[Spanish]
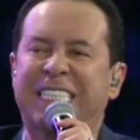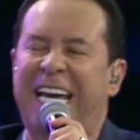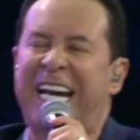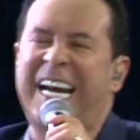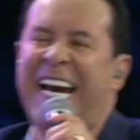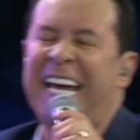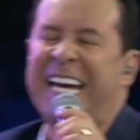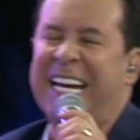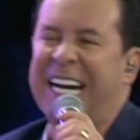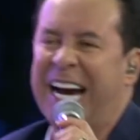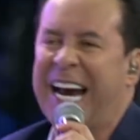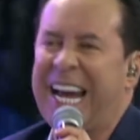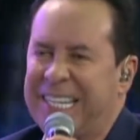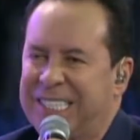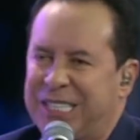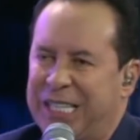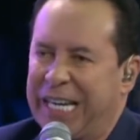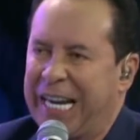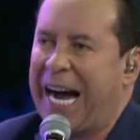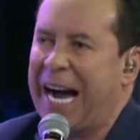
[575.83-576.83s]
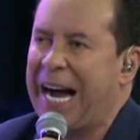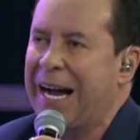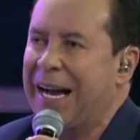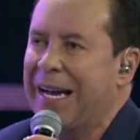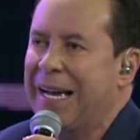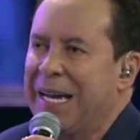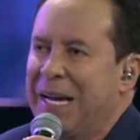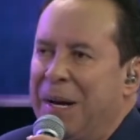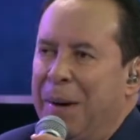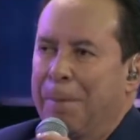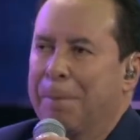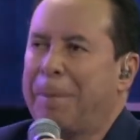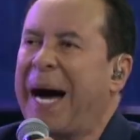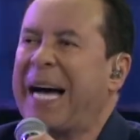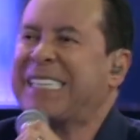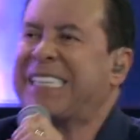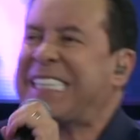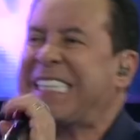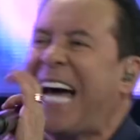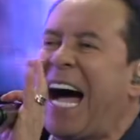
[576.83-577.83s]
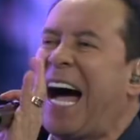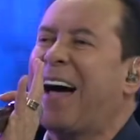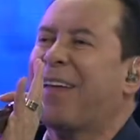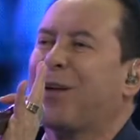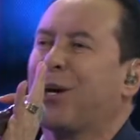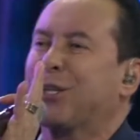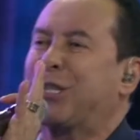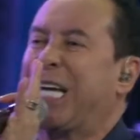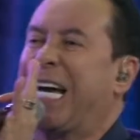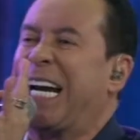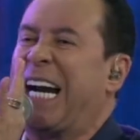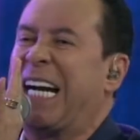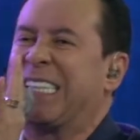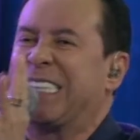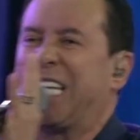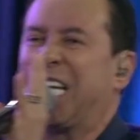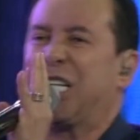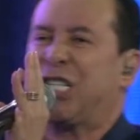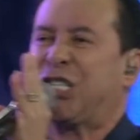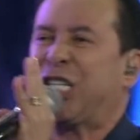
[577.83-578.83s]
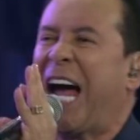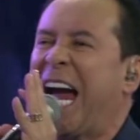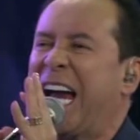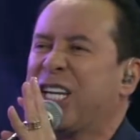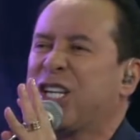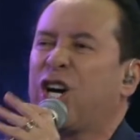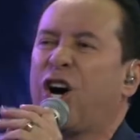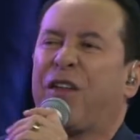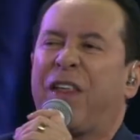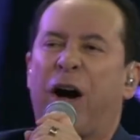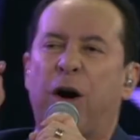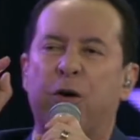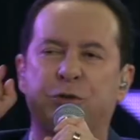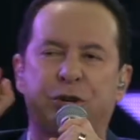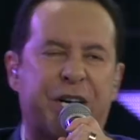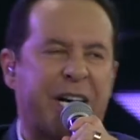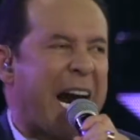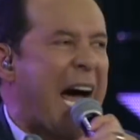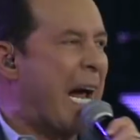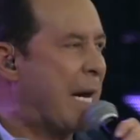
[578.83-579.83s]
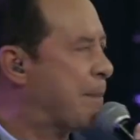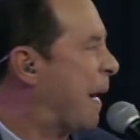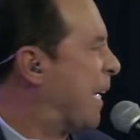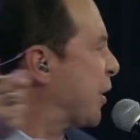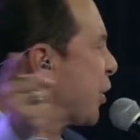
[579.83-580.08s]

hacer la iglesia basados en el diseño de un rey